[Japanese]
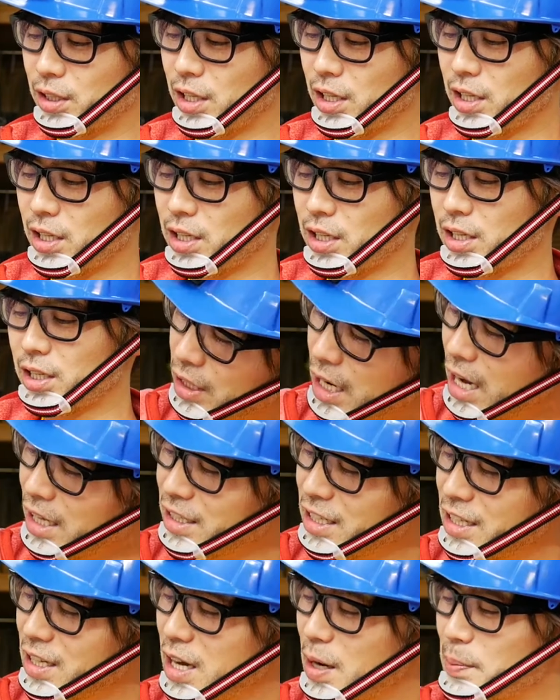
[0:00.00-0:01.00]
てあ
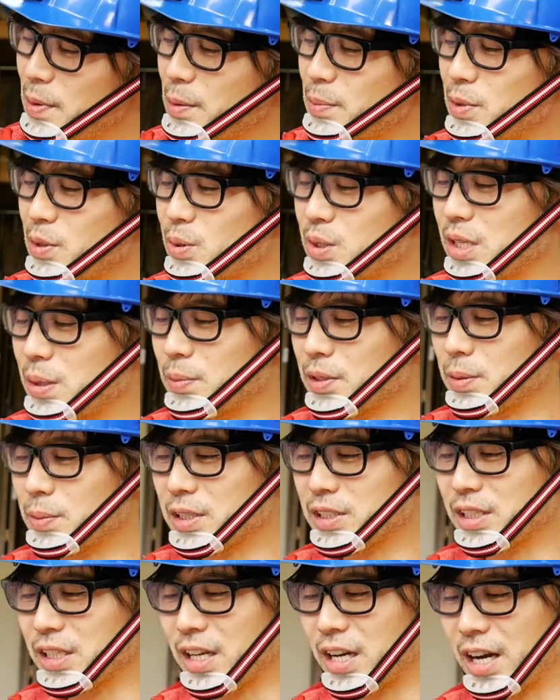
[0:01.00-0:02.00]
で山ミュージアム来
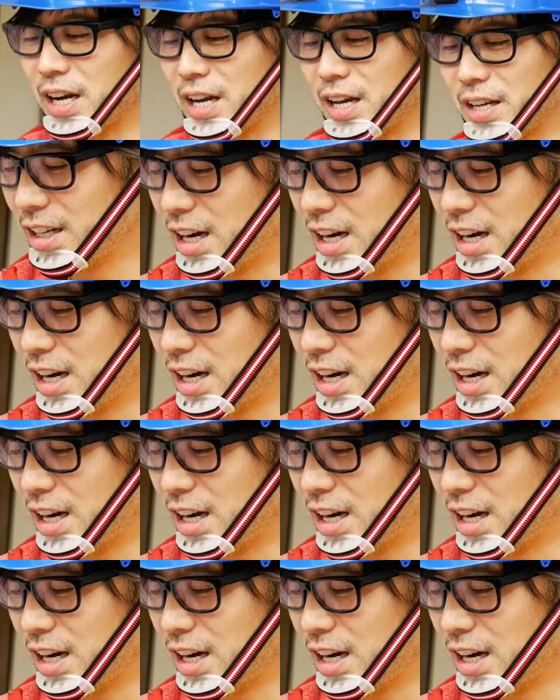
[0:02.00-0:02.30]
ましたねはい